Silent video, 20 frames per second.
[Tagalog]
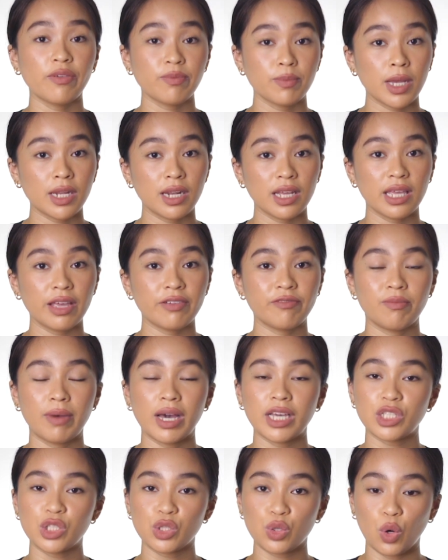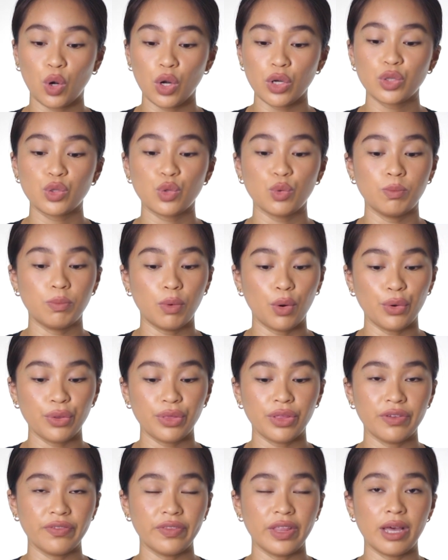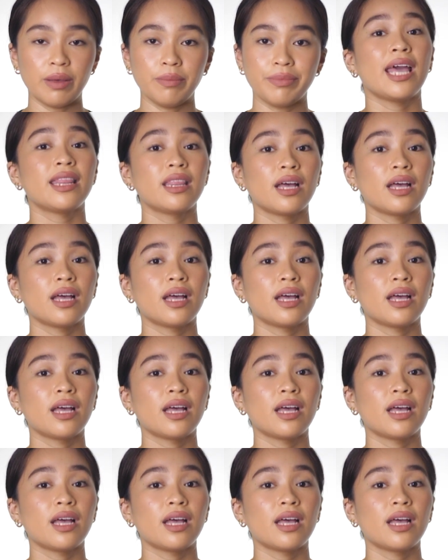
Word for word: So, I'm gonna give my score to both of them.